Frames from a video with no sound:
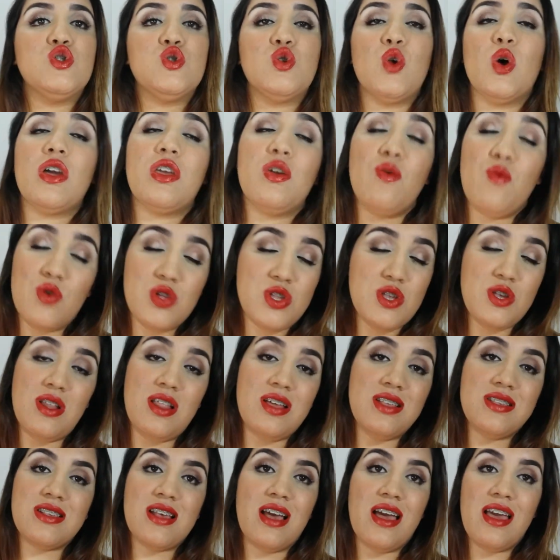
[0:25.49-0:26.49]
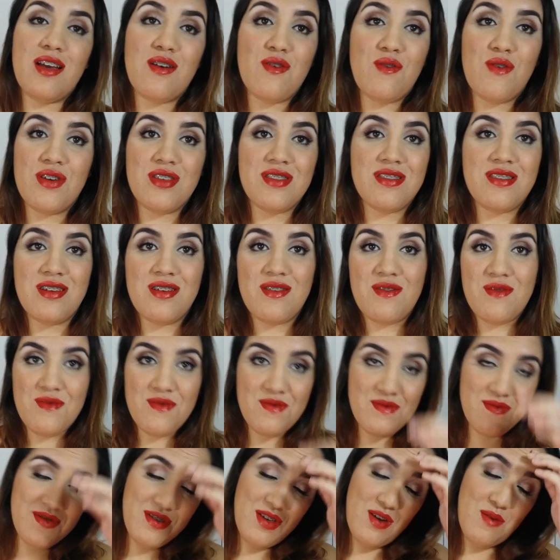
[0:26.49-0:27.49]
Só que o outro celular descarregou,
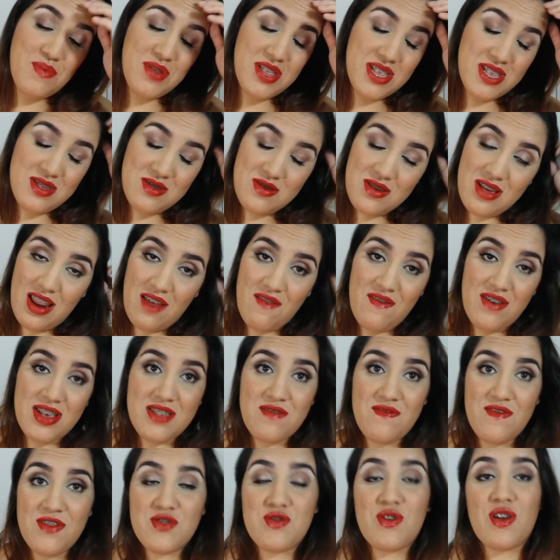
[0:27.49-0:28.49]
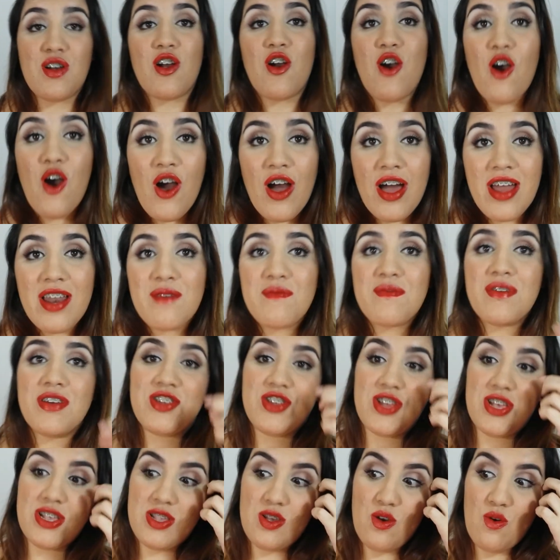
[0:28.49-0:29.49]
então eu preciso gravar esse vídeo agora,
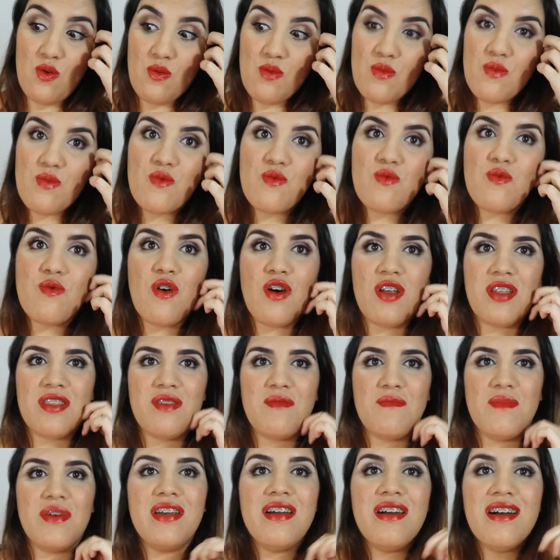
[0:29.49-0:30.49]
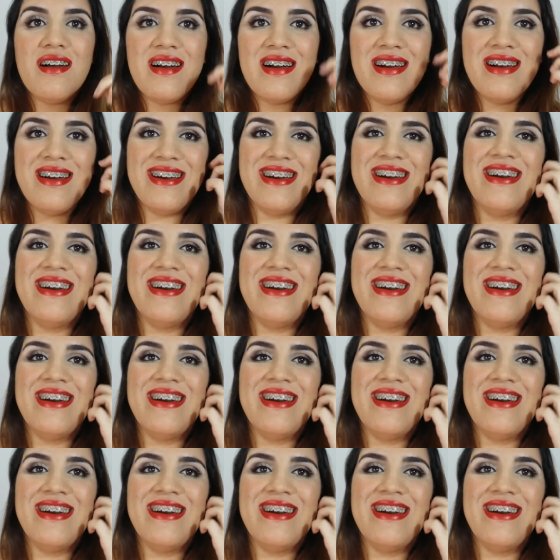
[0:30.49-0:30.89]
porque já são 1 hora da manhã.